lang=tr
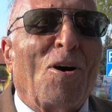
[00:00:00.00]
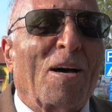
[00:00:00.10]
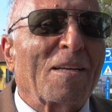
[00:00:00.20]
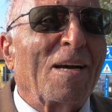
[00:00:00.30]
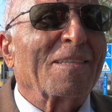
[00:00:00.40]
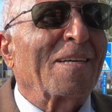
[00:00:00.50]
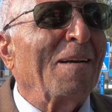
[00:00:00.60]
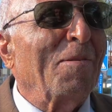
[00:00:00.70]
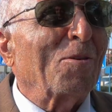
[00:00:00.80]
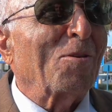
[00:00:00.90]
Doğal gaz
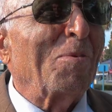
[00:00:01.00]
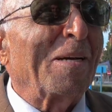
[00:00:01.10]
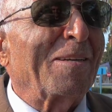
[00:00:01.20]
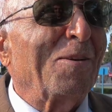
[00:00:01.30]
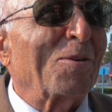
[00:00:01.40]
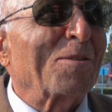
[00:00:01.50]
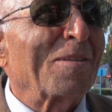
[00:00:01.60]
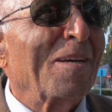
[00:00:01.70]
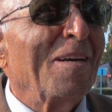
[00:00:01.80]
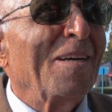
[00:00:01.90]
gelmeden onu bekliyoruz.